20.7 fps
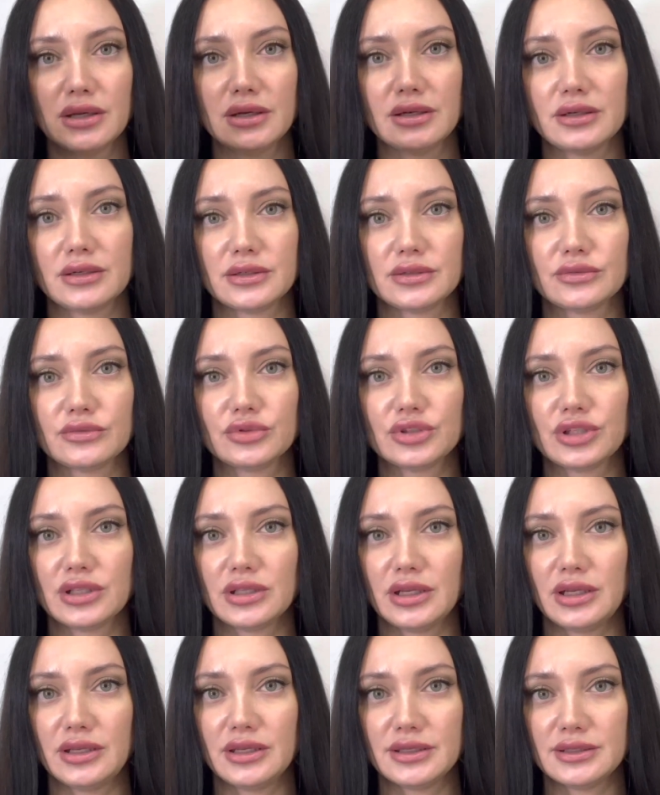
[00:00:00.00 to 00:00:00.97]
Э, у
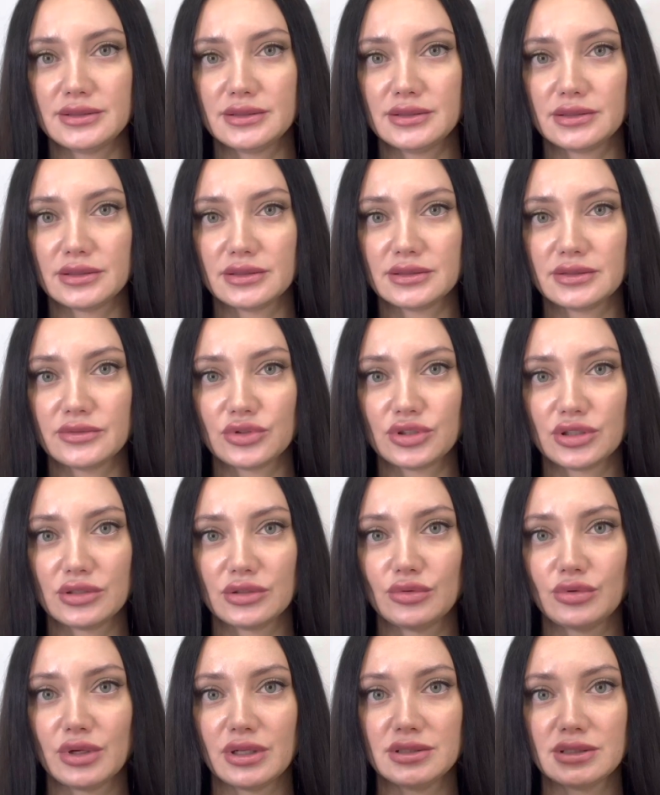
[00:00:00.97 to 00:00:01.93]
Шанель есть совершенно
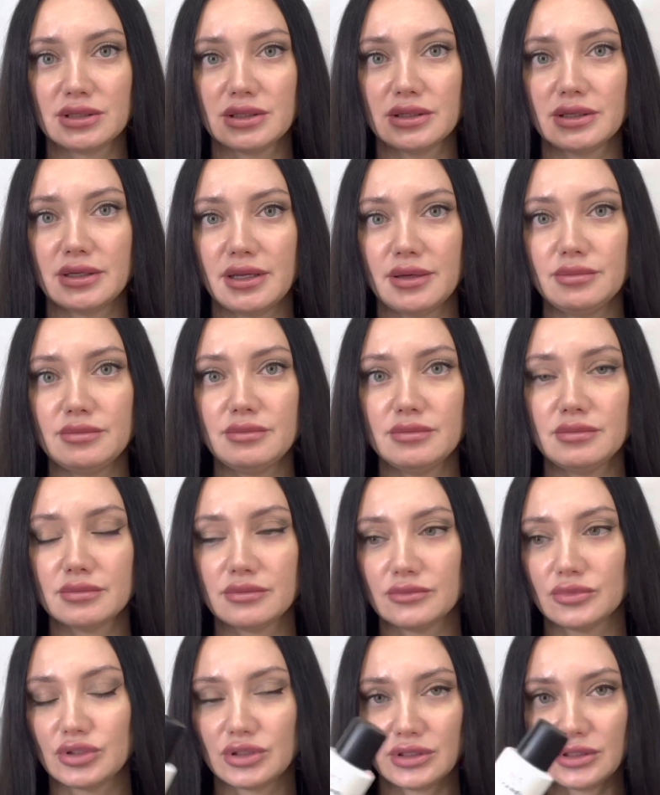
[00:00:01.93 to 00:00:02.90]
дурацкий крем.
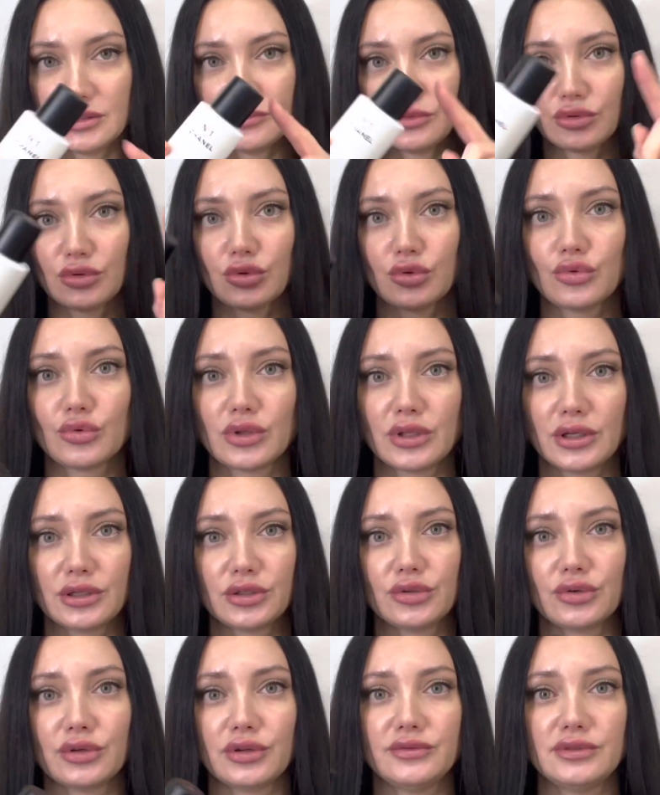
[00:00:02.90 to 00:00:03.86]
Вот этот вот круглый,
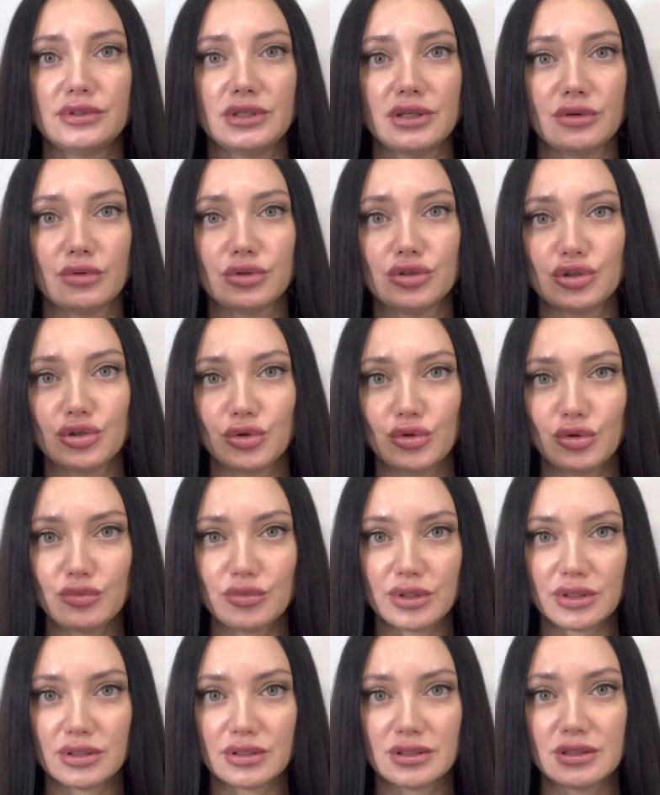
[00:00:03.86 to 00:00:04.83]
который все очень
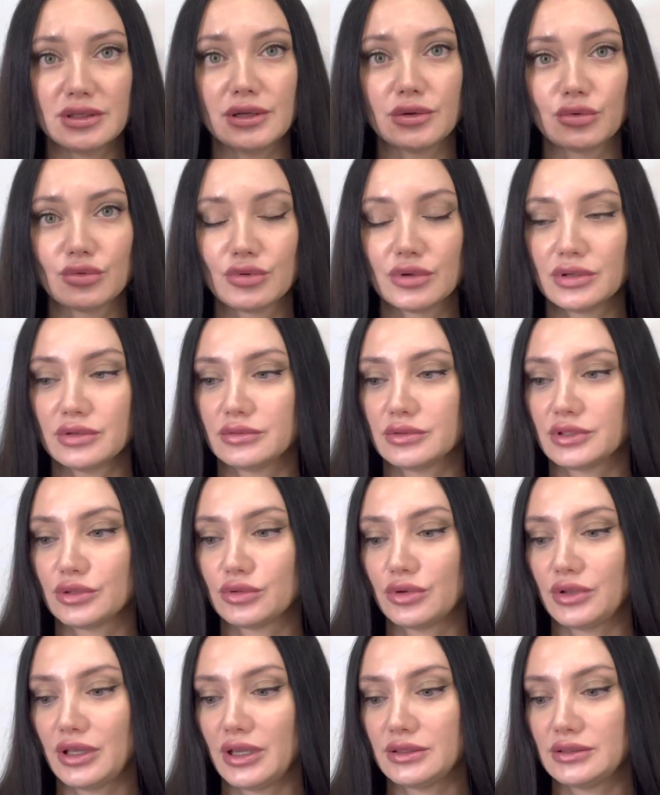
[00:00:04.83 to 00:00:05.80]
любят для рук,
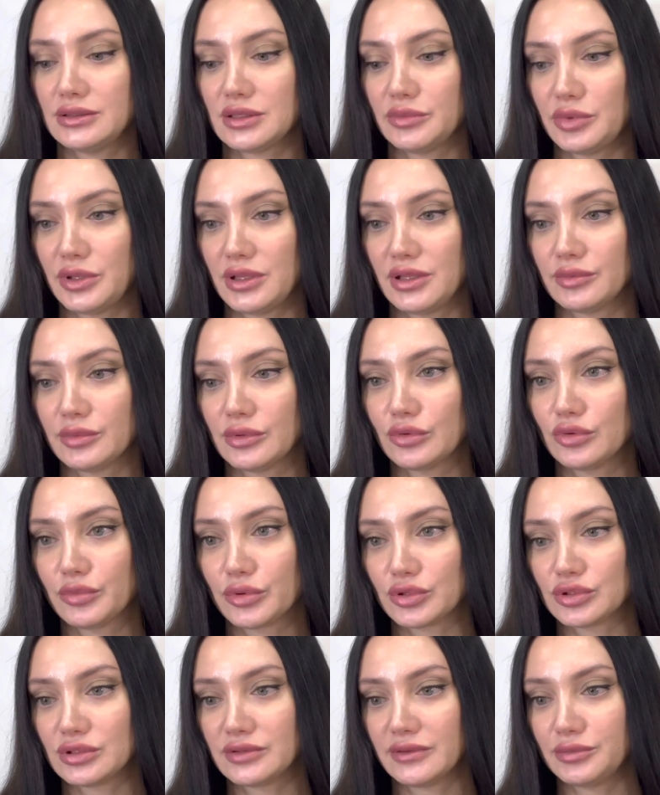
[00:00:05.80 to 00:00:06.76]
который я терпеть не могу
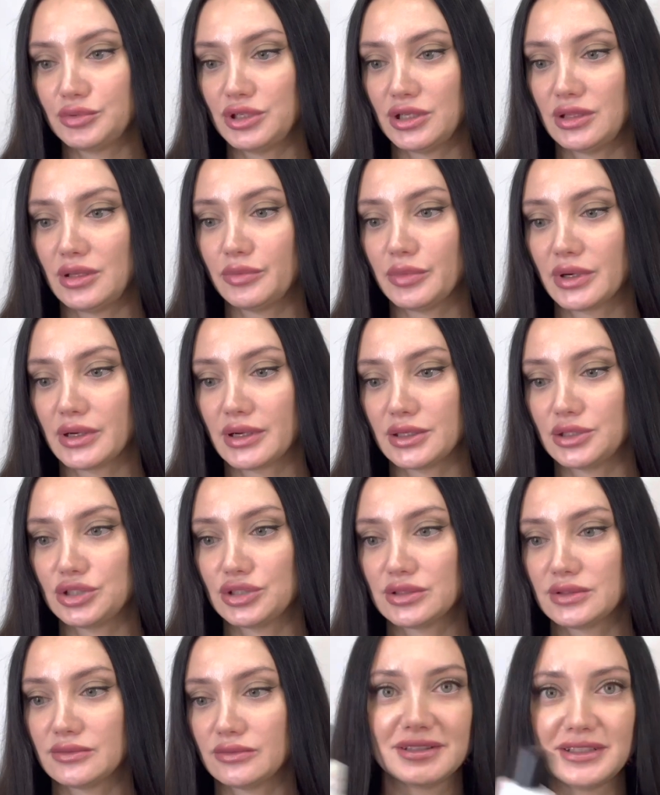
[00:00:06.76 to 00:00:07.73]
просто вообще не по
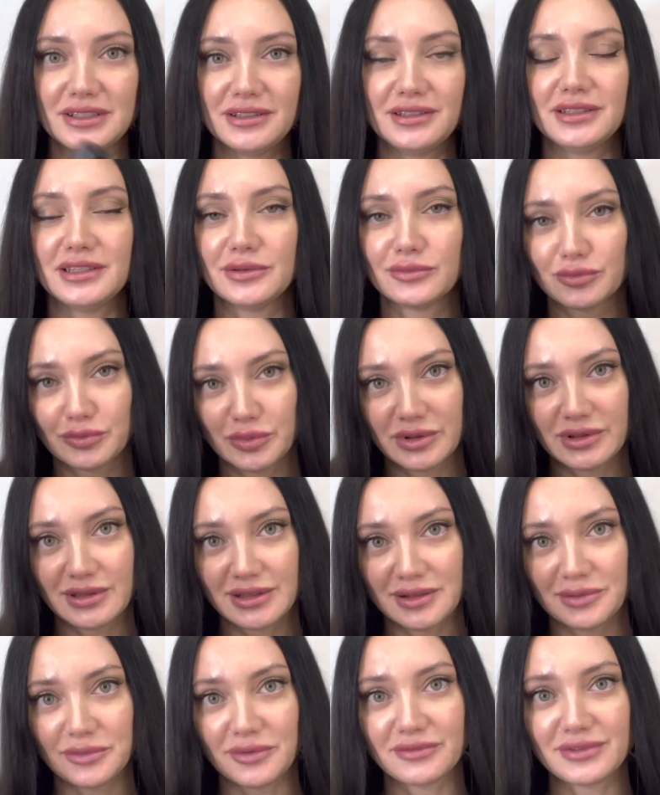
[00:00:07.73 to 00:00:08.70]
качеству, не вот под
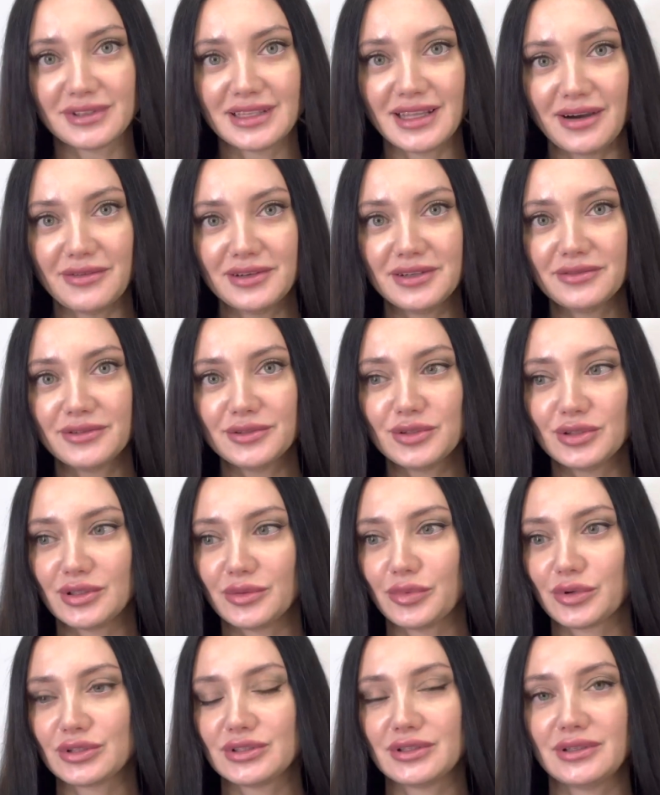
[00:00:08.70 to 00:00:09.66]
этому выдавливанию. Это
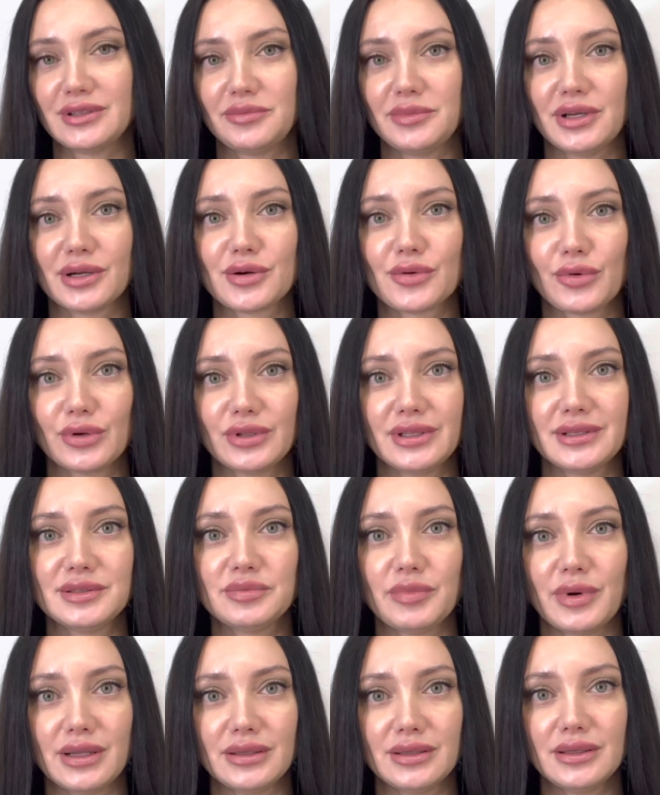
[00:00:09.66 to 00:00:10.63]
просто для меня какой-то
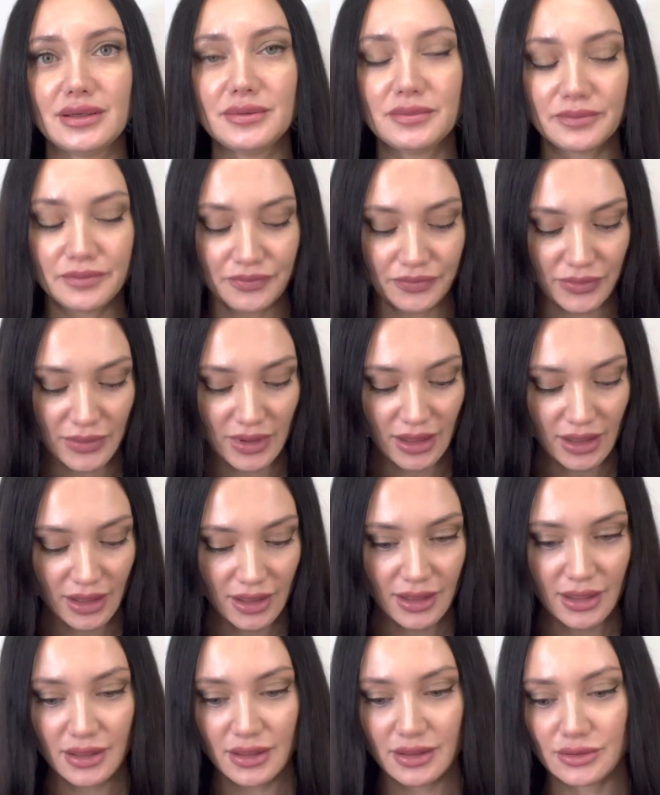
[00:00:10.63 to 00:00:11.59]
эспандер
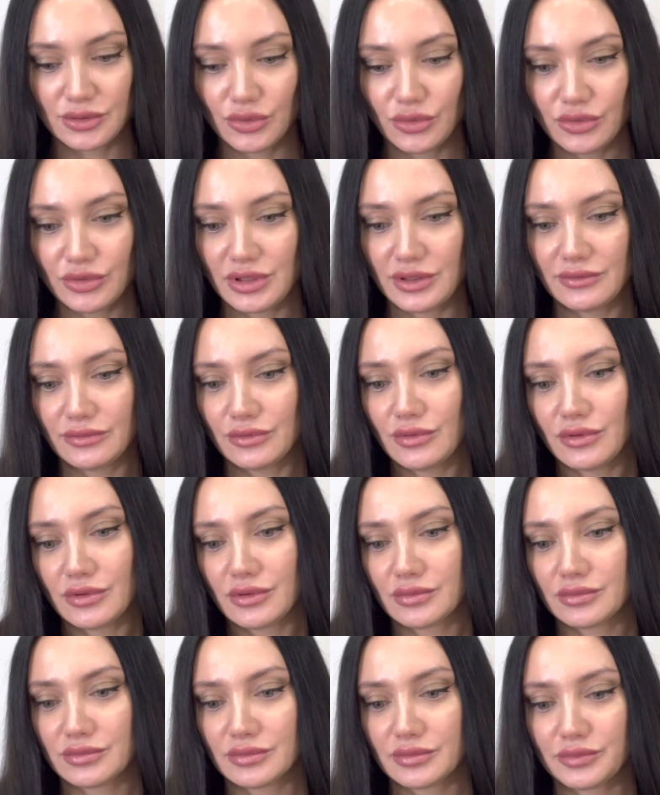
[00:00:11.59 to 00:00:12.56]
но
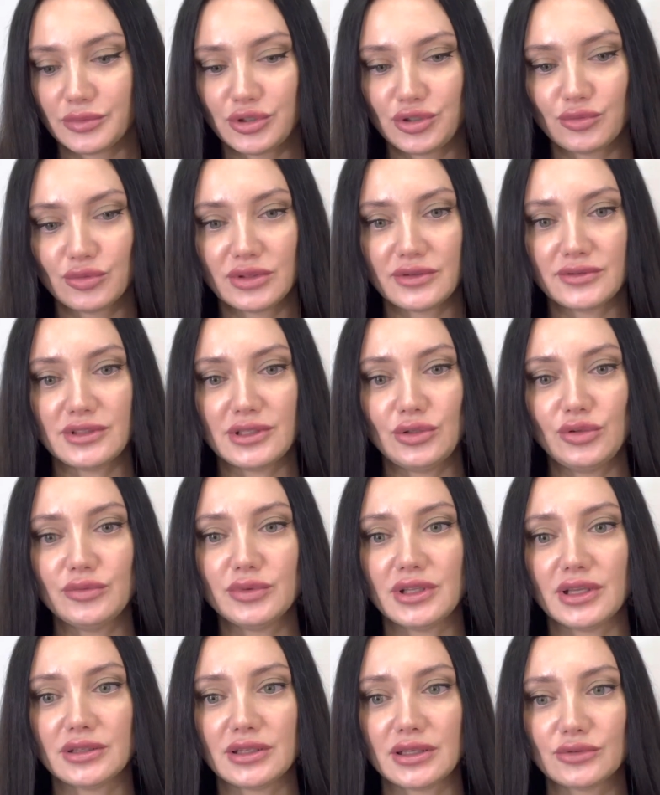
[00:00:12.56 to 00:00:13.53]
его почему-то все
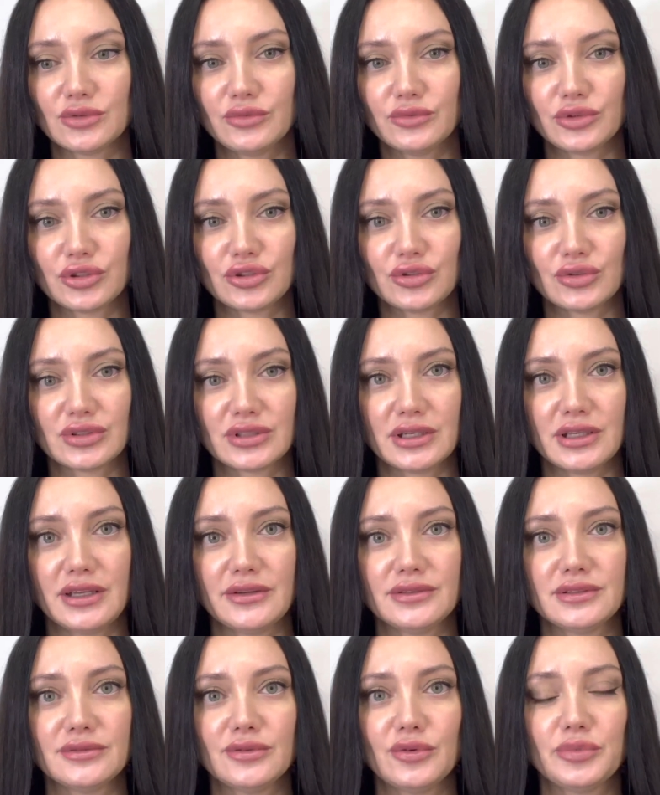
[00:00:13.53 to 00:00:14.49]
любят, я так думаю, что скорее
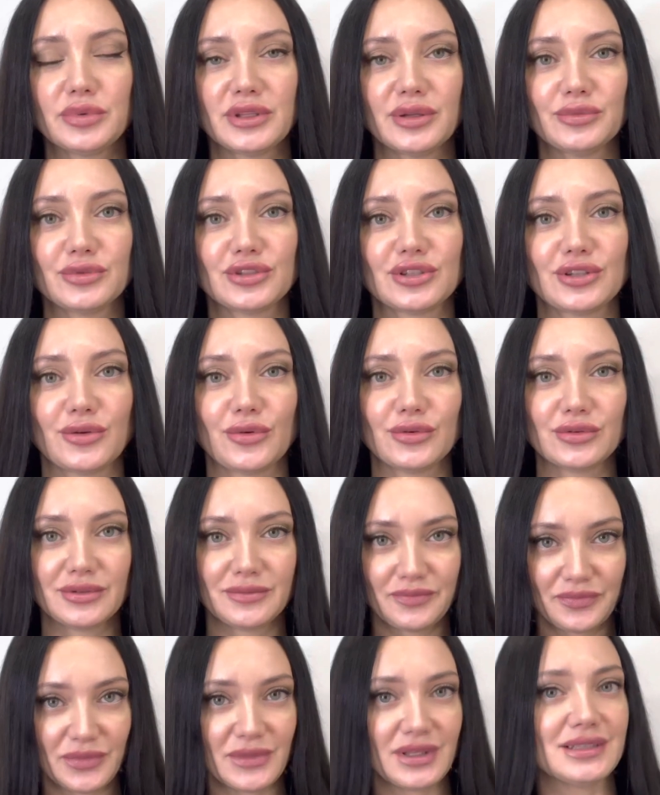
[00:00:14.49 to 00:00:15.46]
всего, потому что он
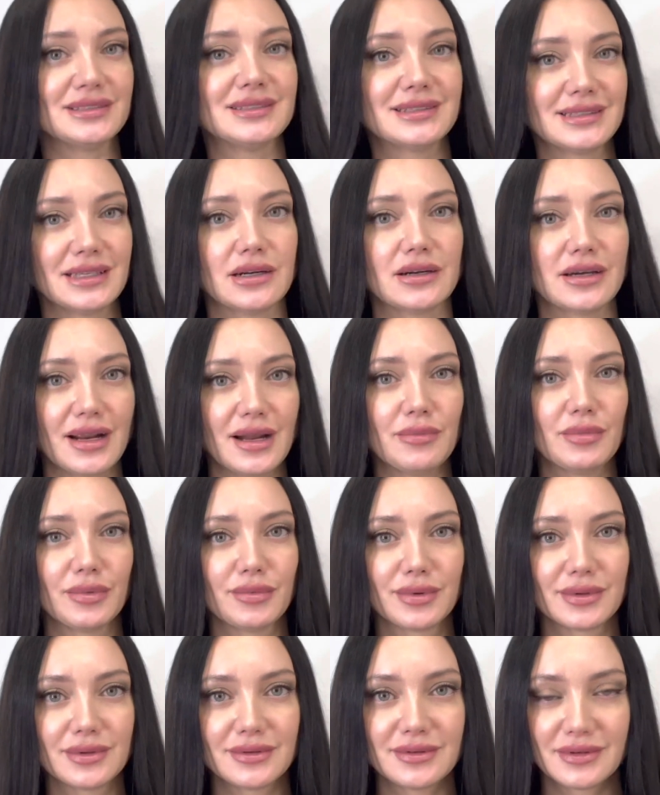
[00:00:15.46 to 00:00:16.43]

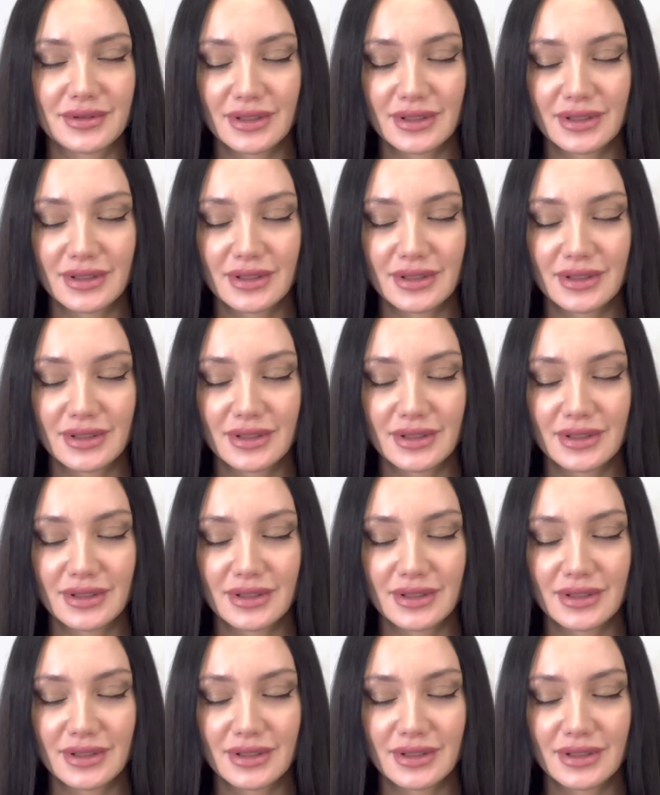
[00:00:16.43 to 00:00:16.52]
инстаграммабл,